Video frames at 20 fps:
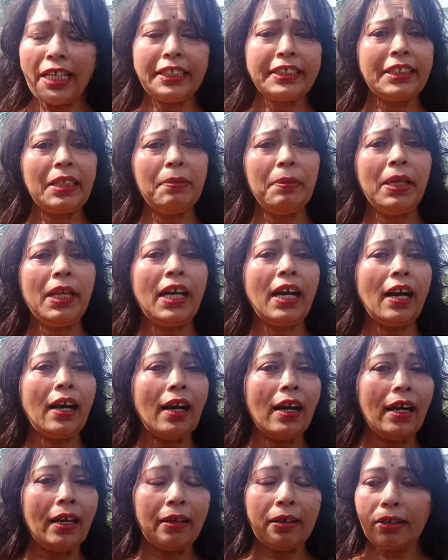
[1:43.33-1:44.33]
ऐसे भी
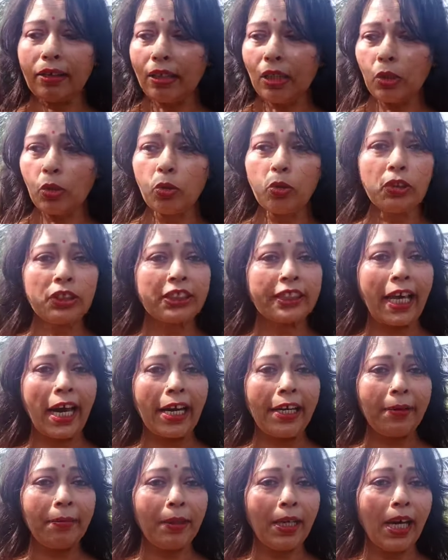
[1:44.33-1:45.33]
रोड
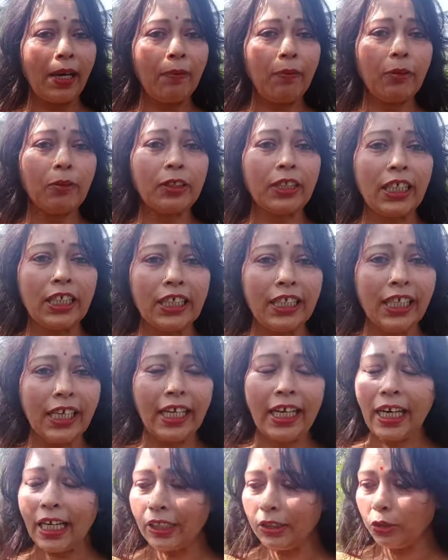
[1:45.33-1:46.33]
साइड में आप लोग
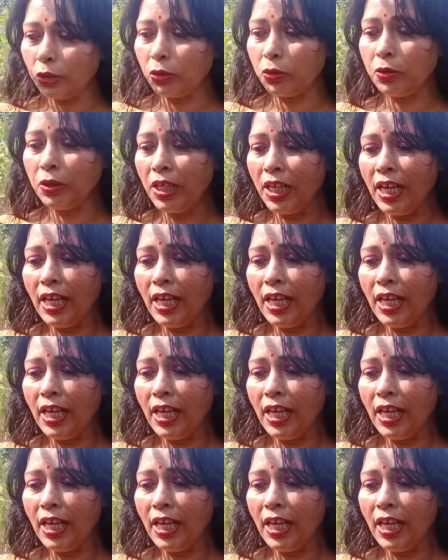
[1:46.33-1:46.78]
देखिएगा जो